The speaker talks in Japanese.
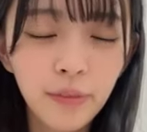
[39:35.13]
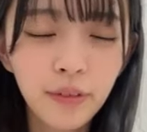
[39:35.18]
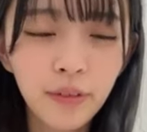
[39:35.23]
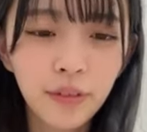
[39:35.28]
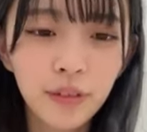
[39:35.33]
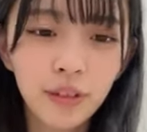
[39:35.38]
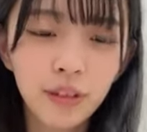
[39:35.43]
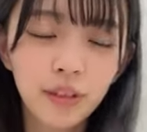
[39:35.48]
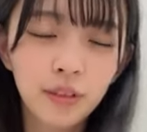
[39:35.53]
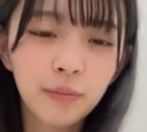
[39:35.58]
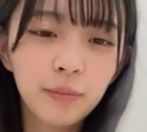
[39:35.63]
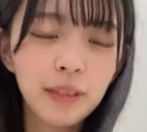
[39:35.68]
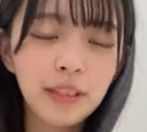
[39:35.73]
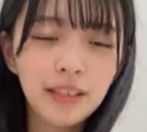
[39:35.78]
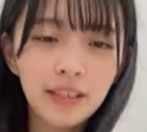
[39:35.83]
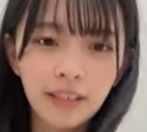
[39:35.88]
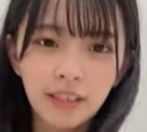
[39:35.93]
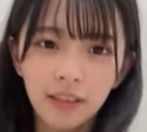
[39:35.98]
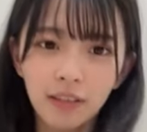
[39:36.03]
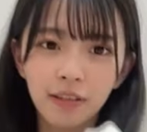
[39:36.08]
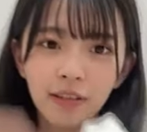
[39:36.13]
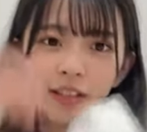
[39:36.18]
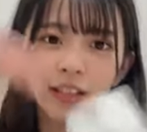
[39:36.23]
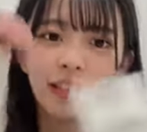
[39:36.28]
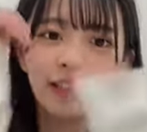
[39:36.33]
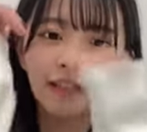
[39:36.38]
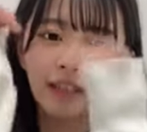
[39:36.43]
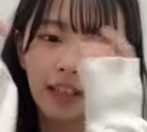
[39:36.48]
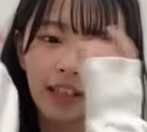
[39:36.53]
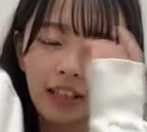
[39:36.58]
M の衣装めっちゃ
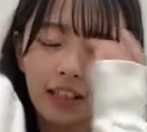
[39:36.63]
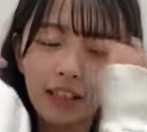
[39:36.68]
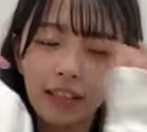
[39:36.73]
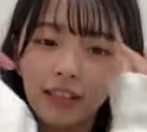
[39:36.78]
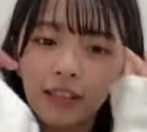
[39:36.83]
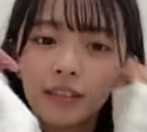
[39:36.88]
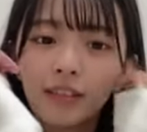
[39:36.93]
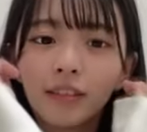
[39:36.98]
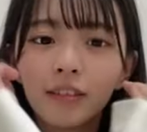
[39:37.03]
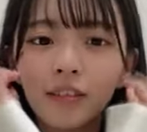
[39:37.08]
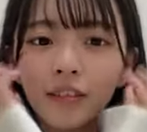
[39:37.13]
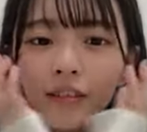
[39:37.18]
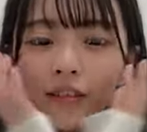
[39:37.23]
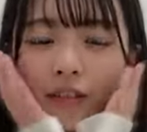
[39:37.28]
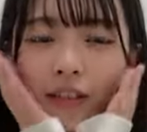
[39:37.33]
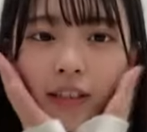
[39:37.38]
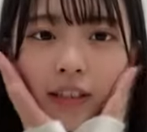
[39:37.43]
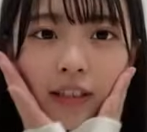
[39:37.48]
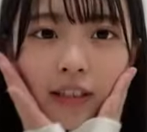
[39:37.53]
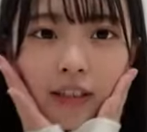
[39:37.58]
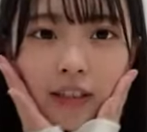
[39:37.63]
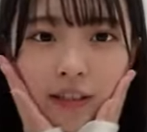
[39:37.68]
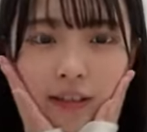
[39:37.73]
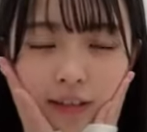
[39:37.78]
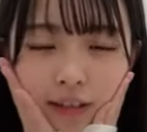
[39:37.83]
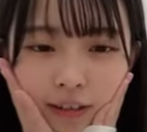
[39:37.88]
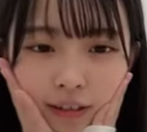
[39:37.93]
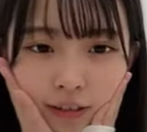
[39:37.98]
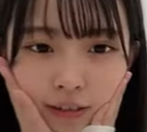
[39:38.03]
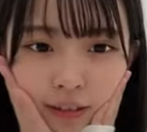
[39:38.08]
可愛いよねずっと着た
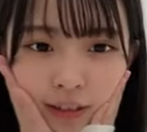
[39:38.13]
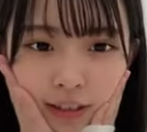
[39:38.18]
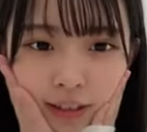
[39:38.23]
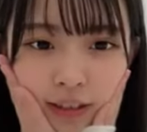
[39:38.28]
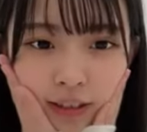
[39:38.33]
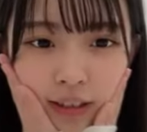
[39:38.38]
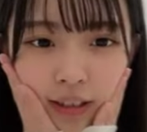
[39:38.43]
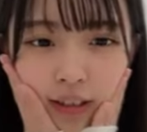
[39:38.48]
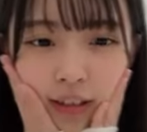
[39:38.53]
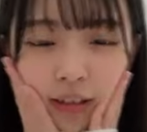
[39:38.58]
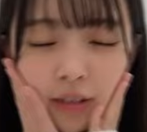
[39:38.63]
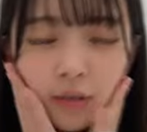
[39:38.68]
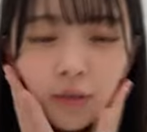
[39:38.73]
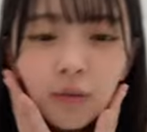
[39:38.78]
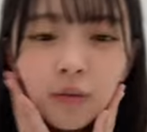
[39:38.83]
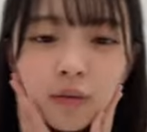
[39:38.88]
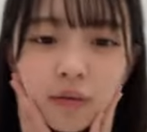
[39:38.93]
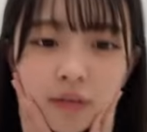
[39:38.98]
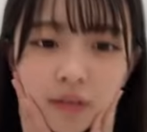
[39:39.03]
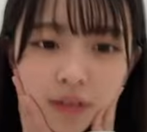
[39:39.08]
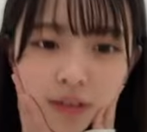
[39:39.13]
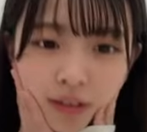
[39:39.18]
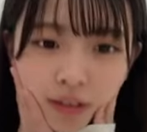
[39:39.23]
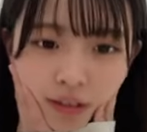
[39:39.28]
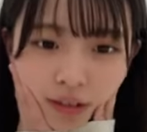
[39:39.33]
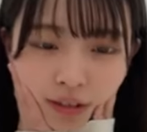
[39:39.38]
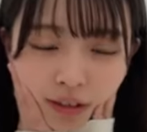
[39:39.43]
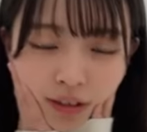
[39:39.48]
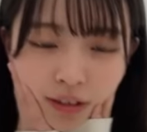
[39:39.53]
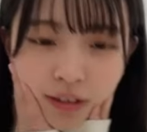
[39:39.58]
かったか嬉しいああと5分
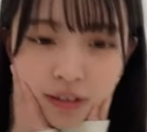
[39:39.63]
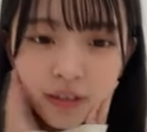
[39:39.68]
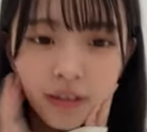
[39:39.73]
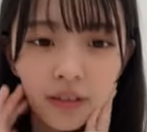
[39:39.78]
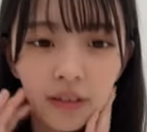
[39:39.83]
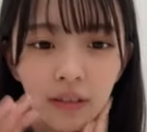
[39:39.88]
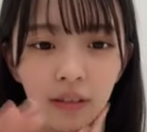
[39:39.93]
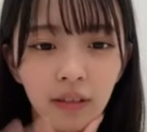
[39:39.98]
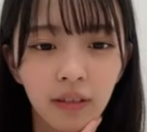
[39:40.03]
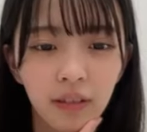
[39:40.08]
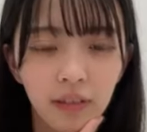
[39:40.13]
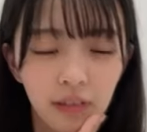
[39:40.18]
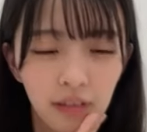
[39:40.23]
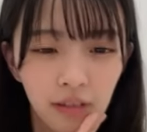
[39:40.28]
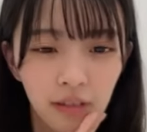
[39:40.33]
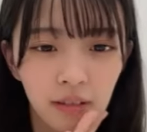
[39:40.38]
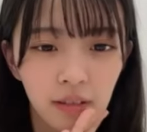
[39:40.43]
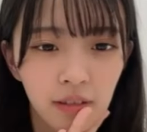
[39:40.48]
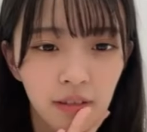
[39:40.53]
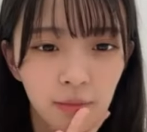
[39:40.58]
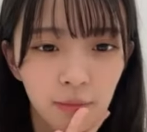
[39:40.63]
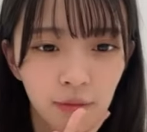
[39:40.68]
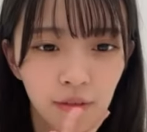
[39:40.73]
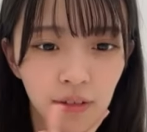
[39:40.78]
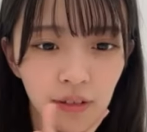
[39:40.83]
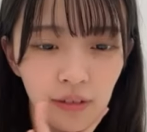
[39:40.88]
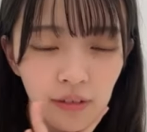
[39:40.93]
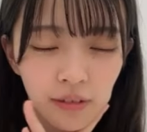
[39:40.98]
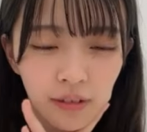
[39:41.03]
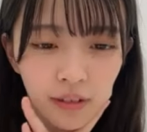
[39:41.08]
しかない
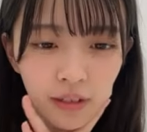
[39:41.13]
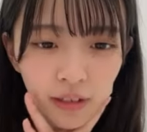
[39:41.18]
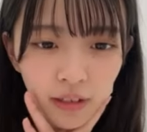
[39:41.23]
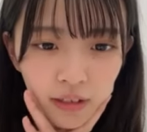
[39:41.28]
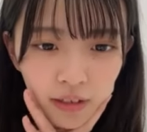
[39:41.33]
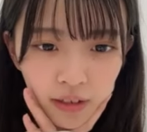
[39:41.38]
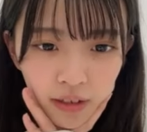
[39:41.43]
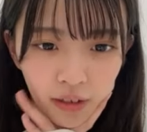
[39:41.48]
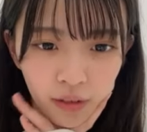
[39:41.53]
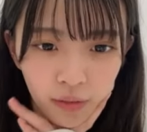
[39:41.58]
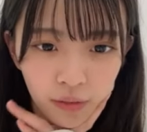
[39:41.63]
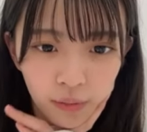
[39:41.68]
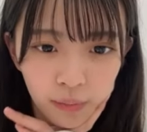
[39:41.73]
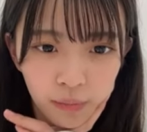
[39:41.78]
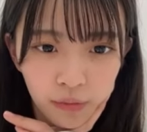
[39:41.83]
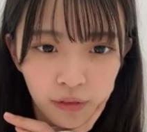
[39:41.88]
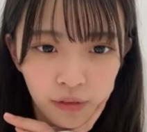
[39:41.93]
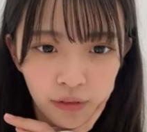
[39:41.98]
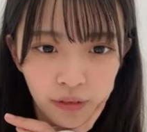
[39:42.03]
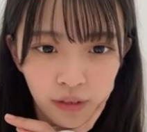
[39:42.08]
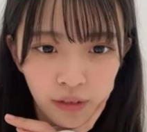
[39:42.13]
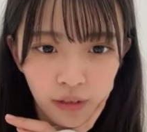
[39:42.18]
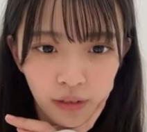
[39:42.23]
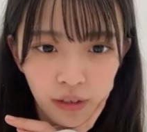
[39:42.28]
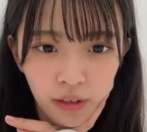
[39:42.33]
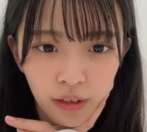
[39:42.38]
もうちょっとしたランキングも